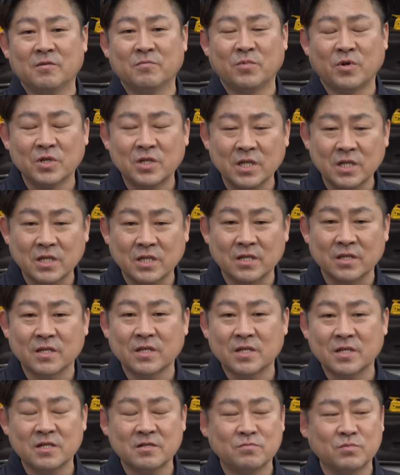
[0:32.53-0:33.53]
어쨌든
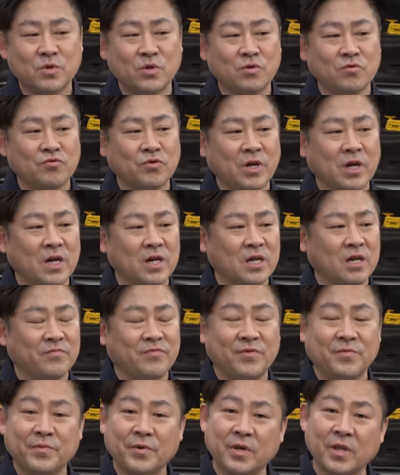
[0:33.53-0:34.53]
지금 뭐 운행하기가
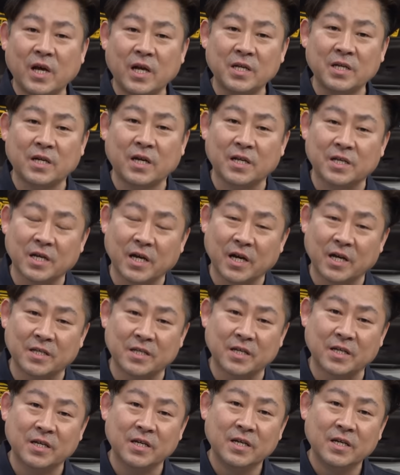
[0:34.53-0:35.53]
불편하니까 제가
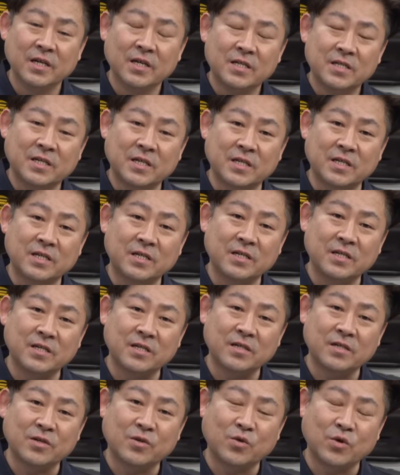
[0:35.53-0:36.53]
이제
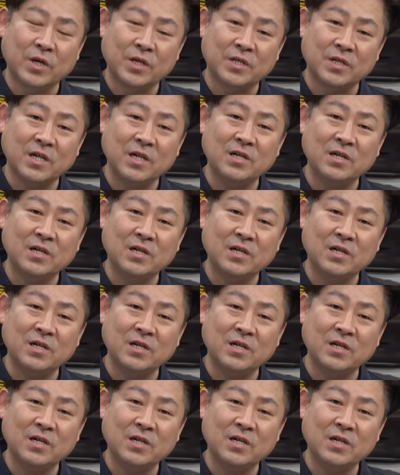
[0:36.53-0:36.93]
디스크를 교환을